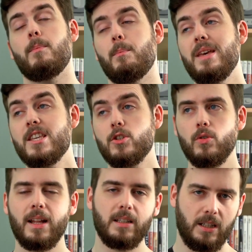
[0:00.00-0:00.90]
mais
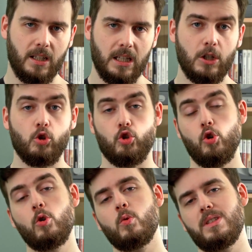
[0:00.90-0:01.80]
cela dit,
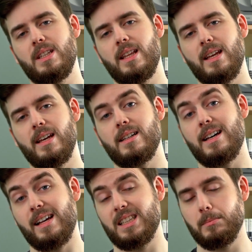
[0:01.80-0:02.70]
je considère
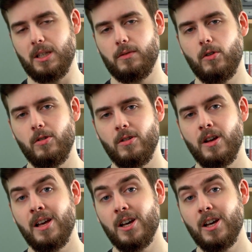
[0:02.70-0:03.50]
Artemis Foll